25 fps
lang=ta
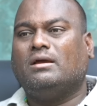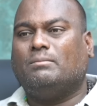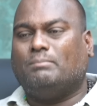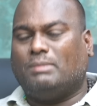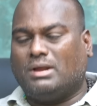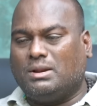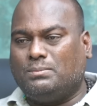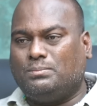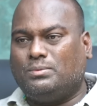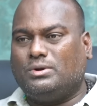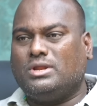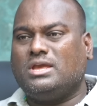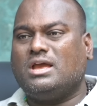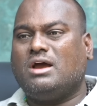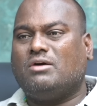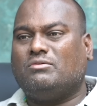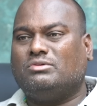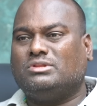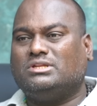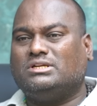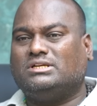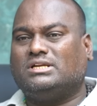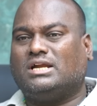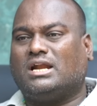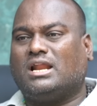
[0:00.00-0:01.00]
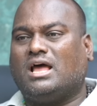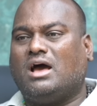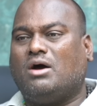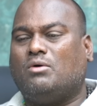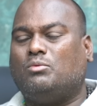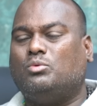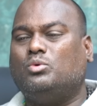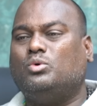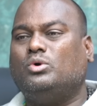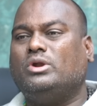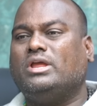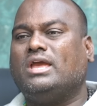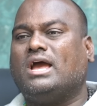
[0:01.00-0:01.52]
மறுபடியும் வந்துட்டானா
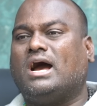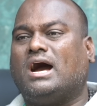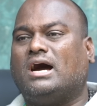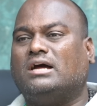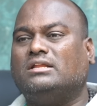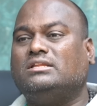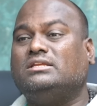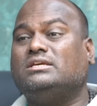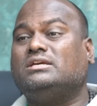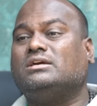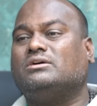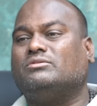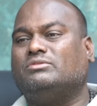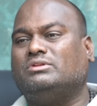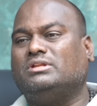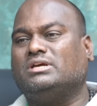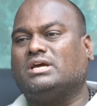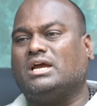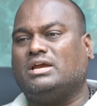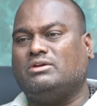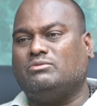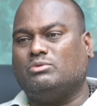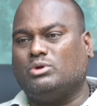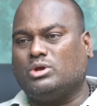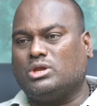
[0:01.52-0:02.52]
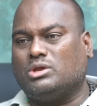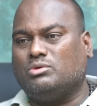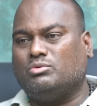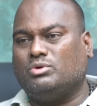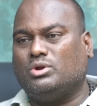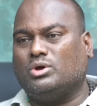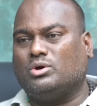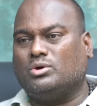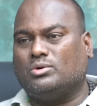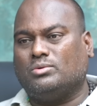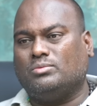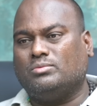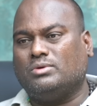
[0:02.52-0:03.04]
அவங்களுடைய ஆதிக்கம் வந்து கை
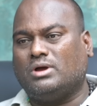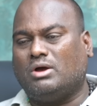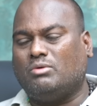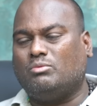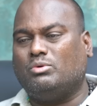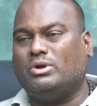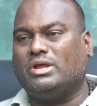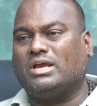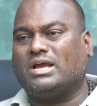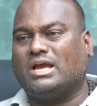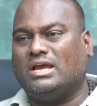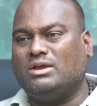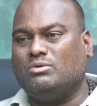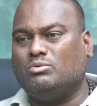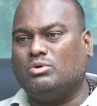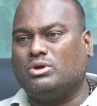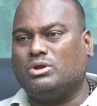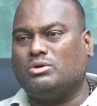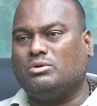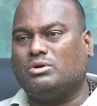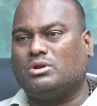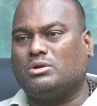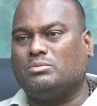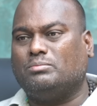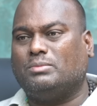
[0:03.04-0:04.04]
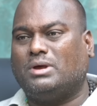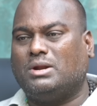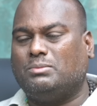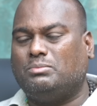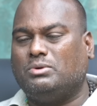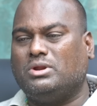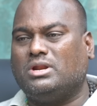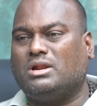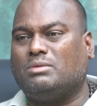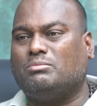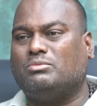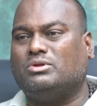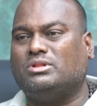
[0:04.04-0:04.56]
வாங்கிவிடும் அவங்களுடைய கை வாங்கி விட்டுரும்
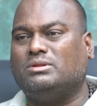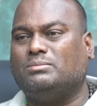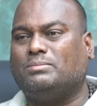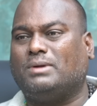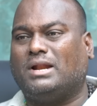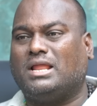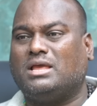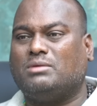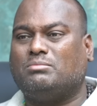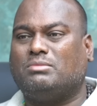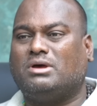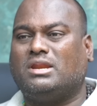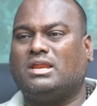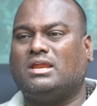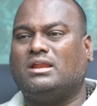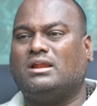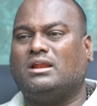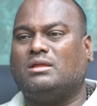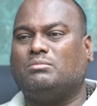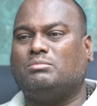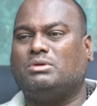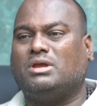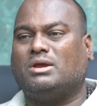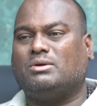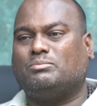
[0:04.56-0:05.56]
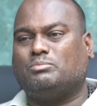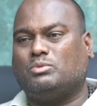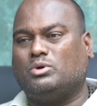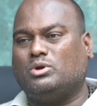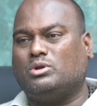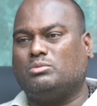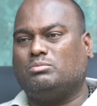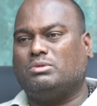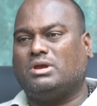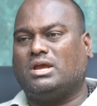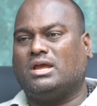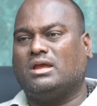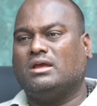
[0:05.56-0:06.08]
மறுபடியும் நம்ம வந்து பழைய மாதிரியே நிலைமையாக
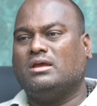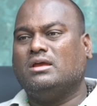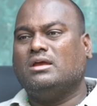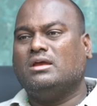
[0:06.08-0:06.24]
போயிடுமே